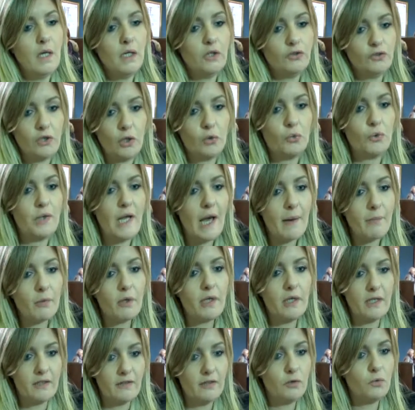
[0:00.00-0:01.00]
Ci auguriamo
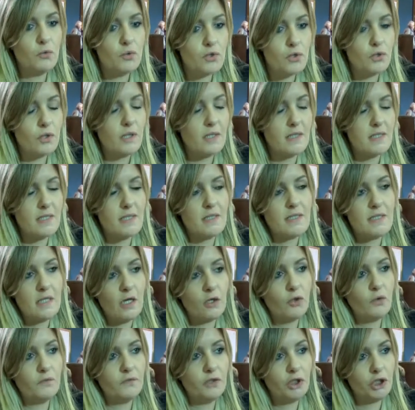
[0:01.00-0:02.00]
che le istituzioni sì,
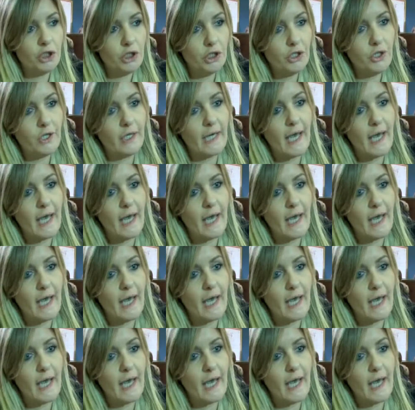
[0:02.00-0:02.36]
siano vicine,